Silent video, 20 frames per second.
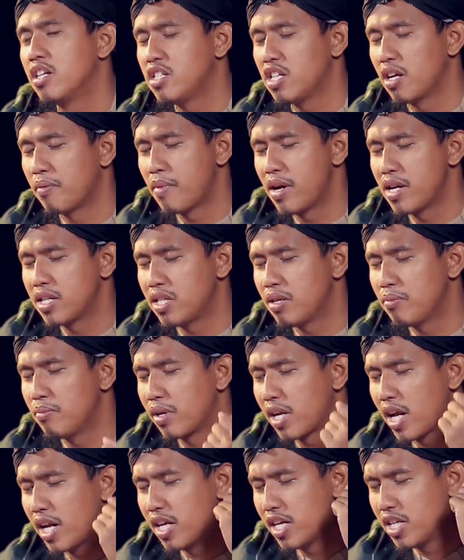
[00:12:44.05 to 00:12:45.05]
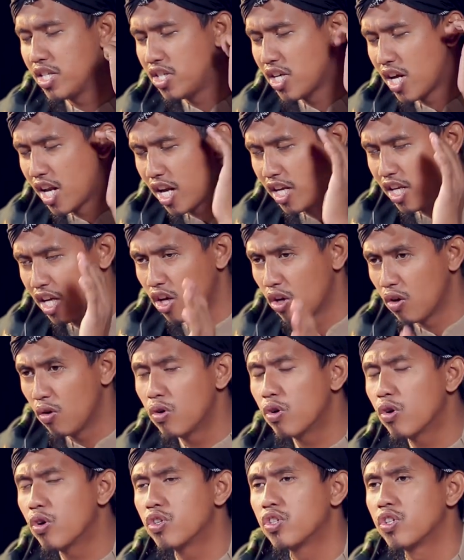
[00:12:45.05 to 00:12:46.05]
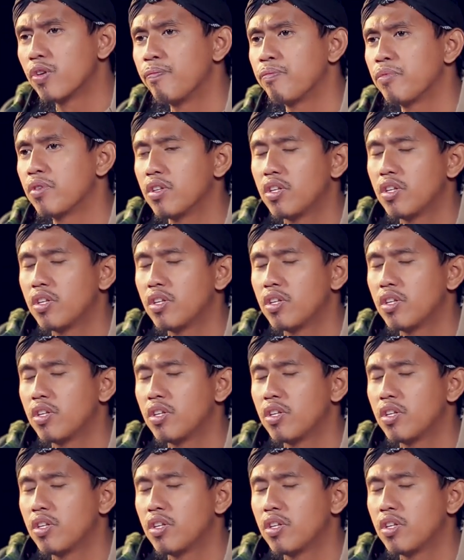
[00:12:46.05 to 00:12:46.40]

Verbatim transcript: yang masih berada di jalan yang lurus